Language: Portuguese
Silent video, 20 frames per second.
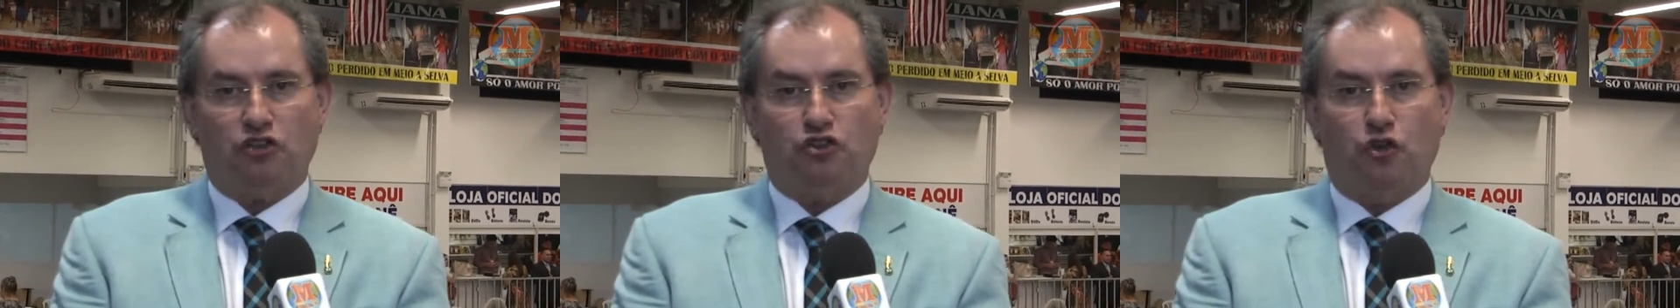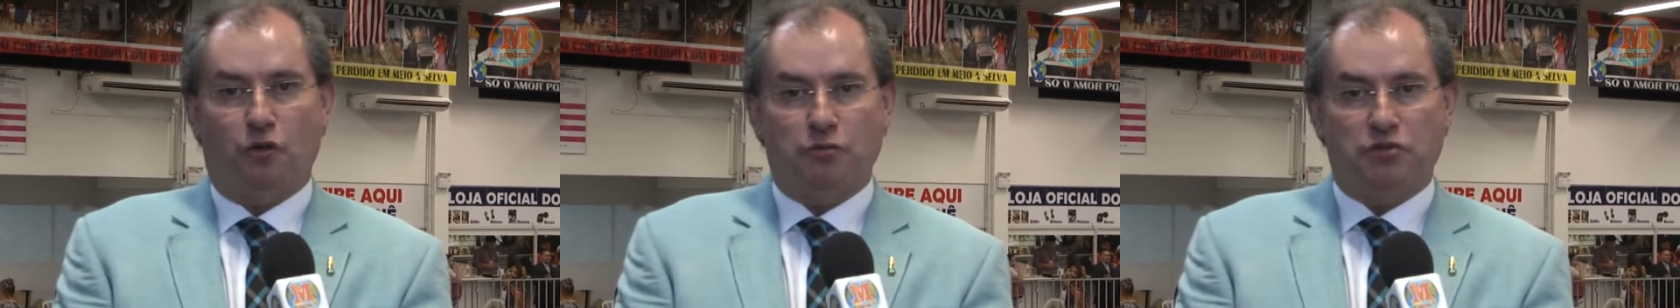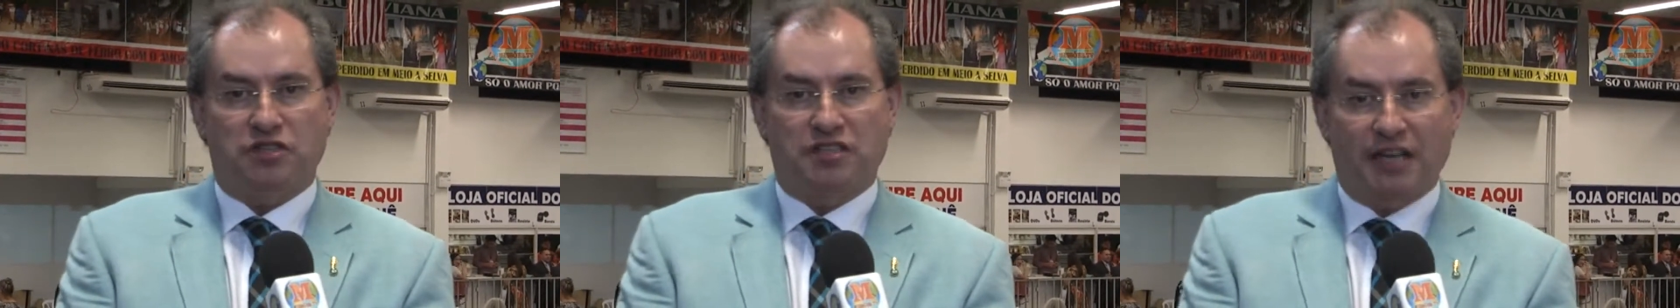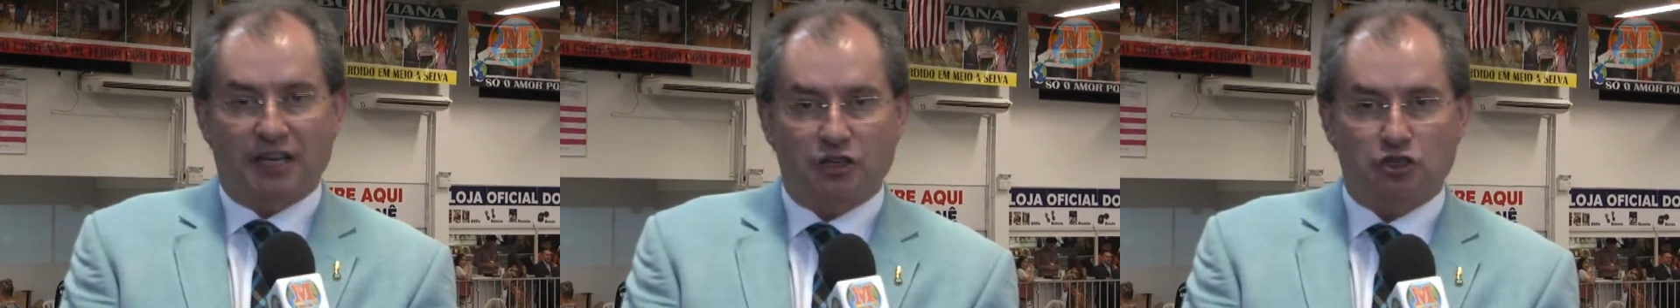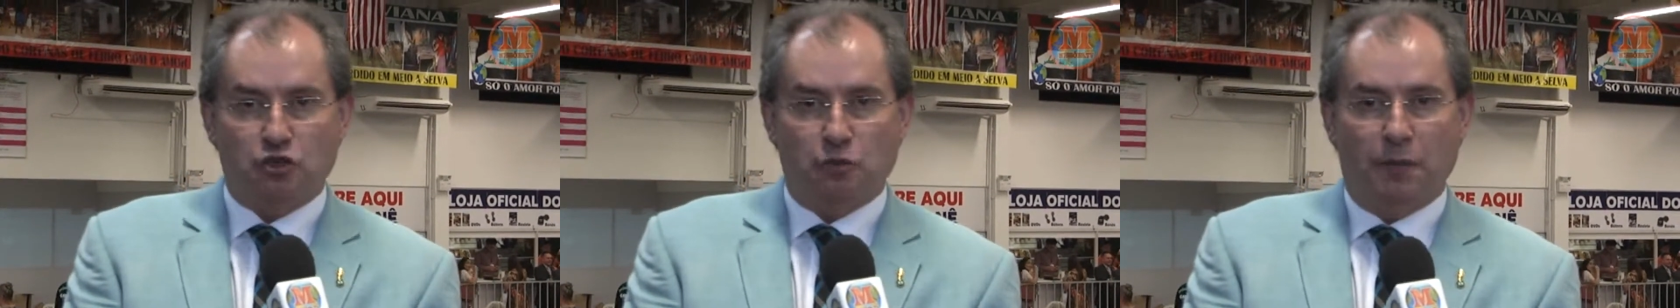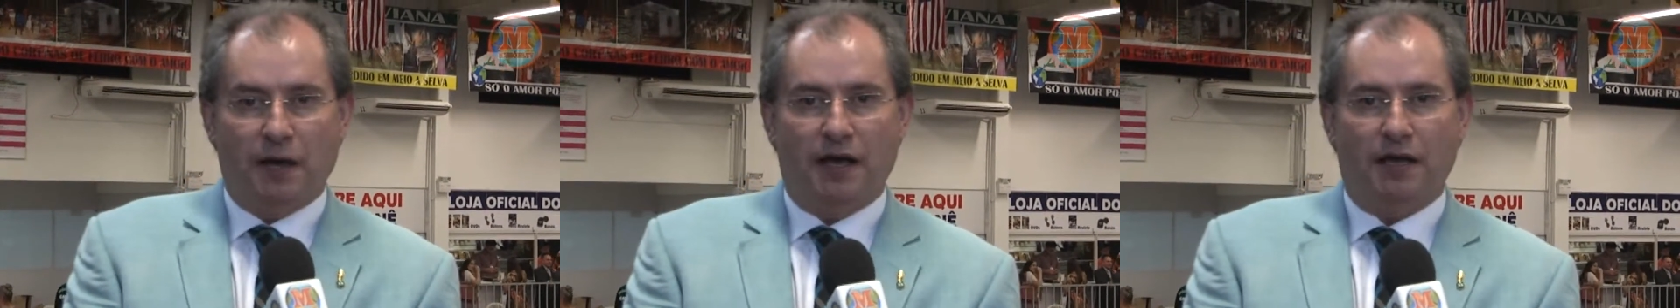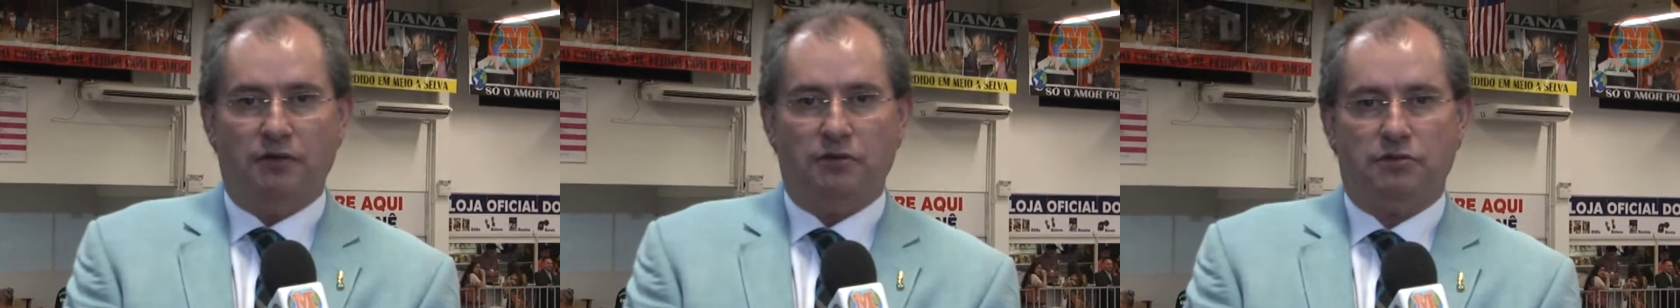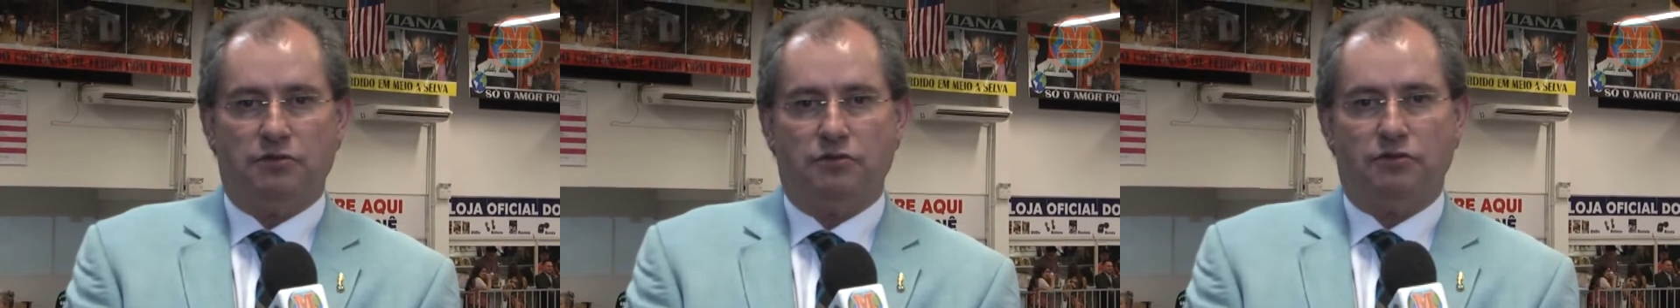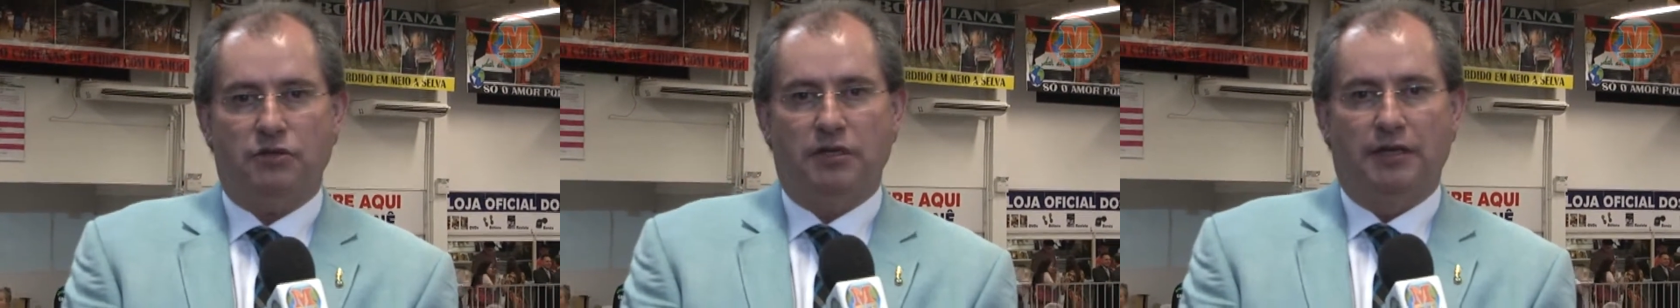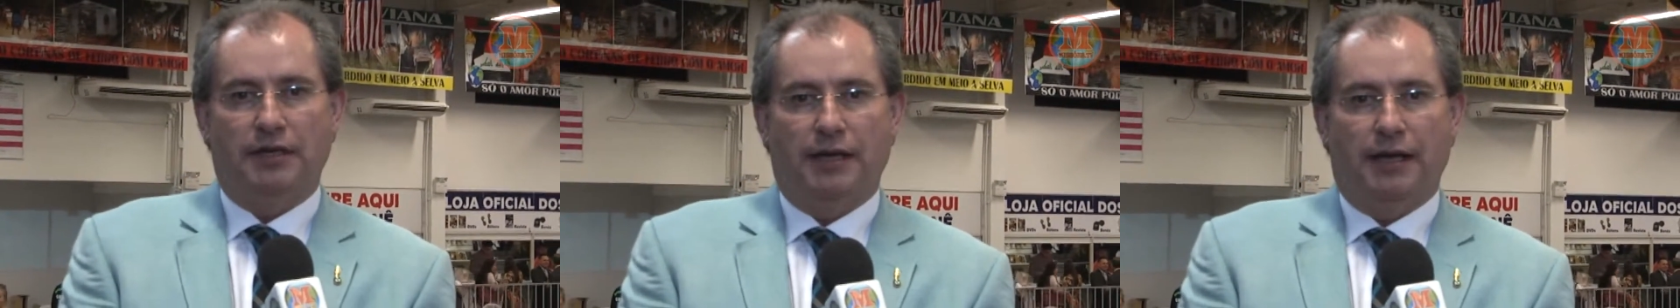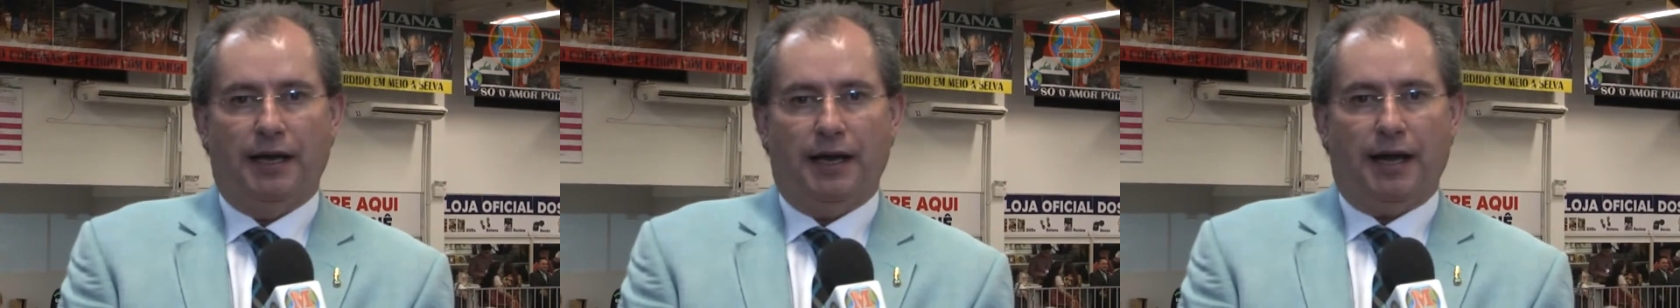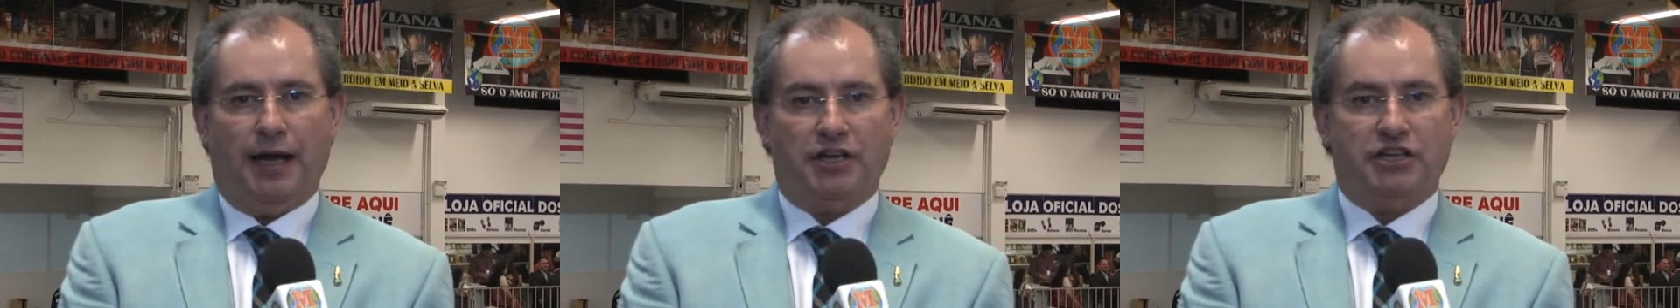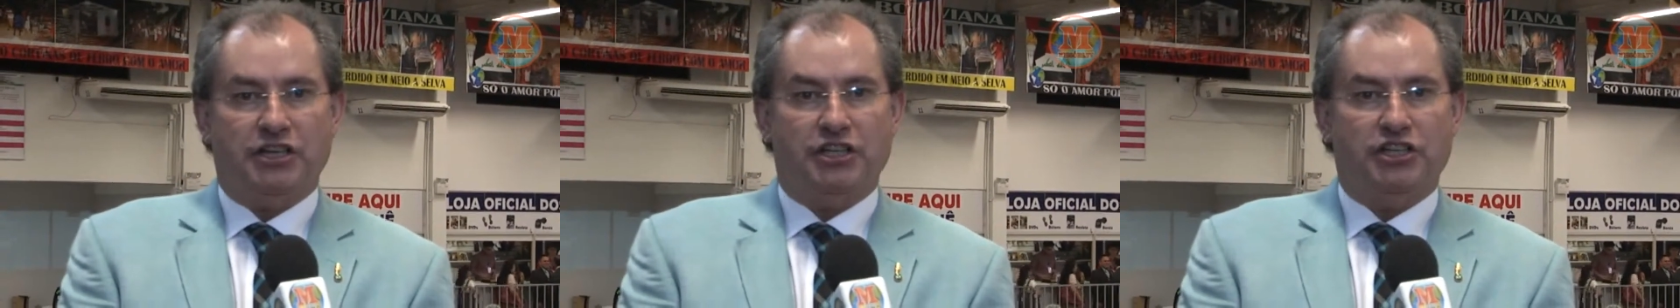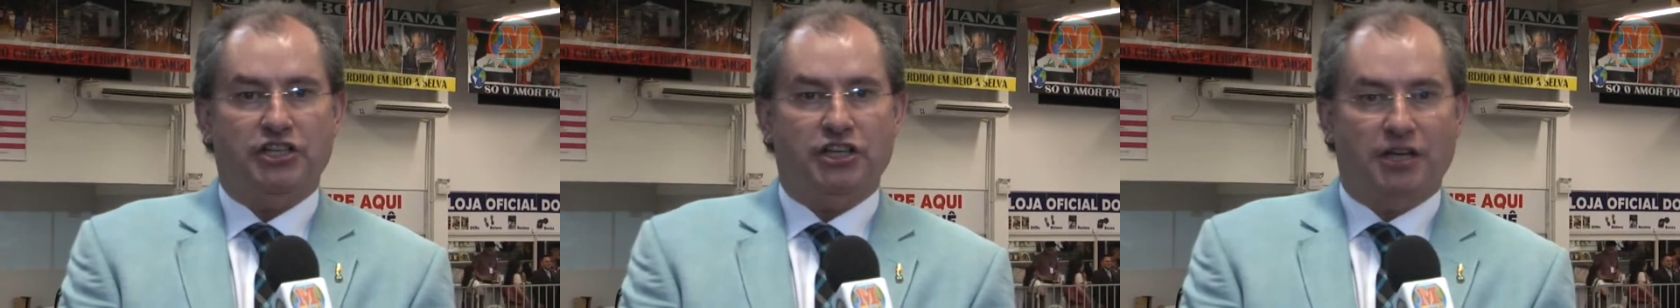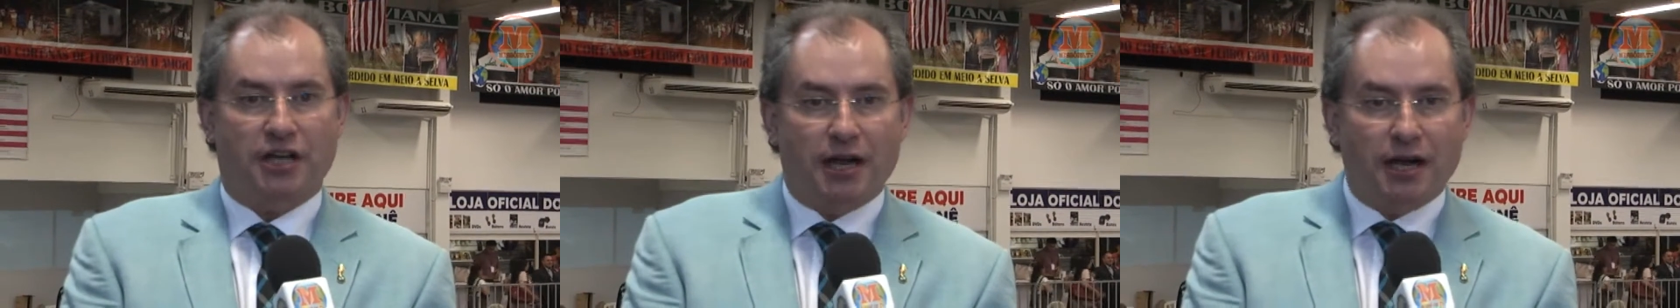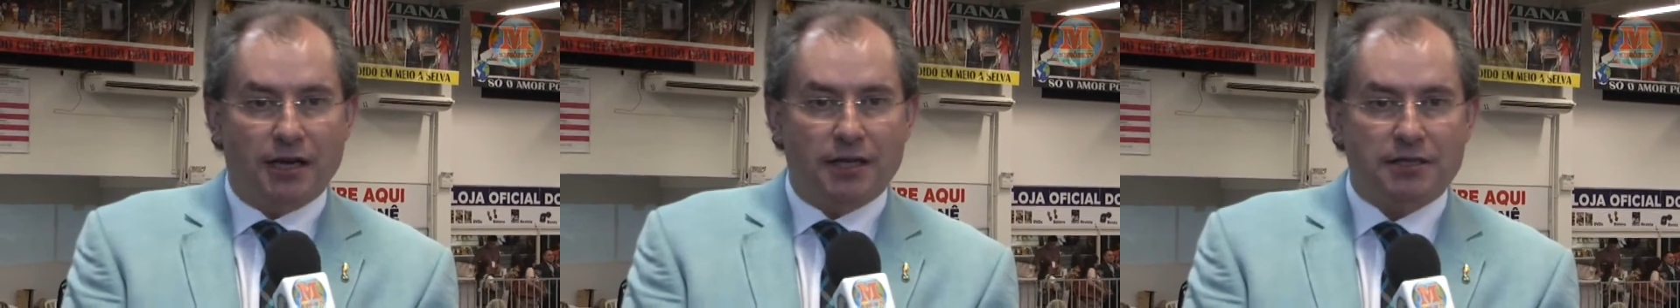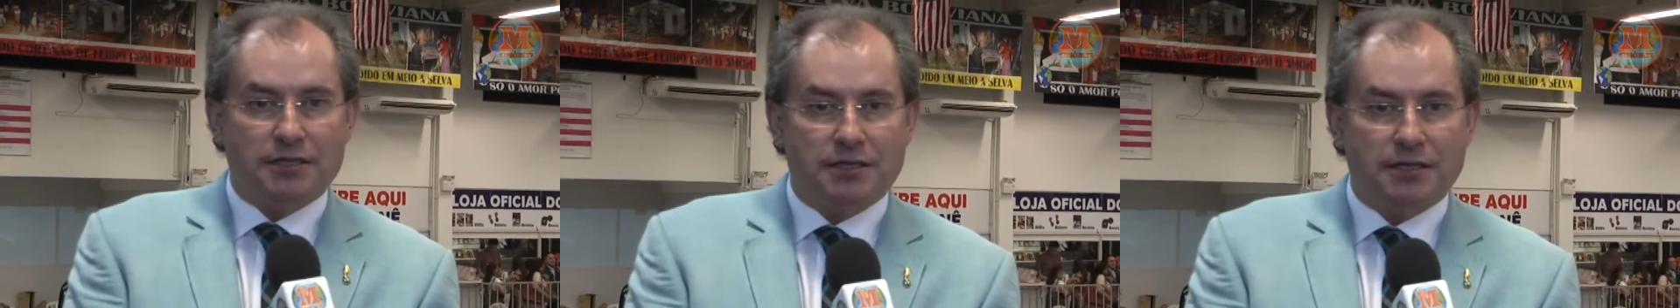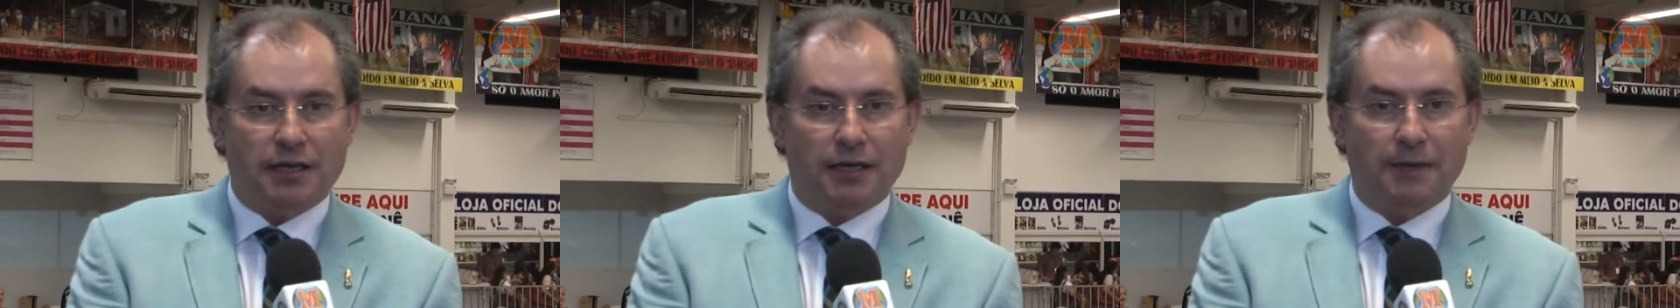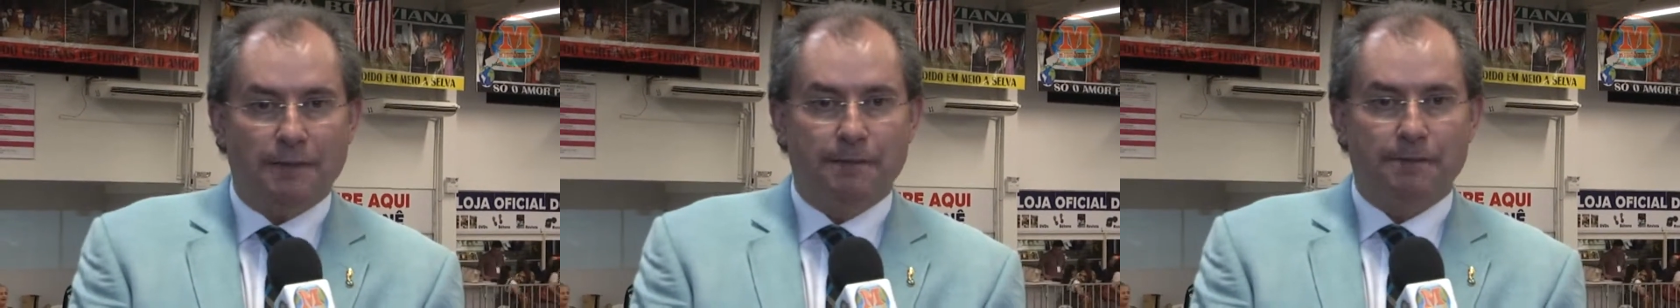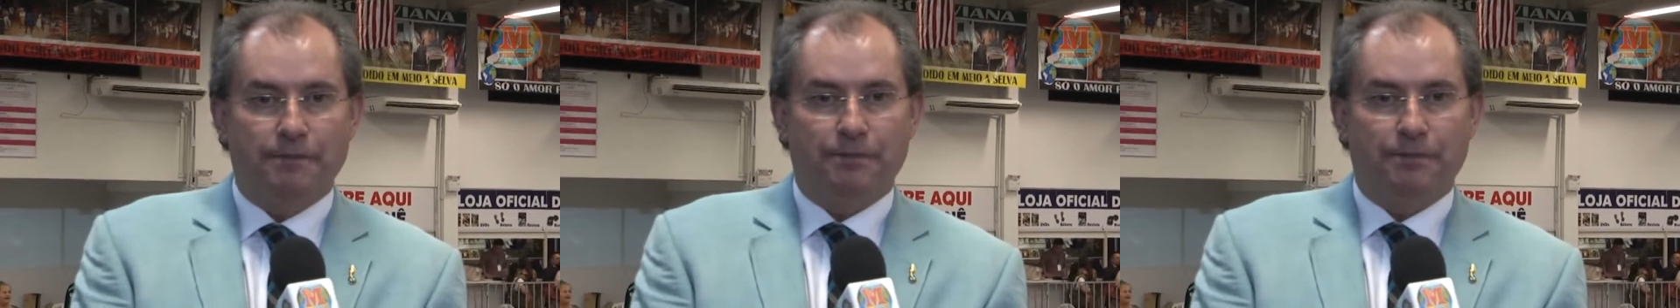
somos seres humanos, a gente cansa,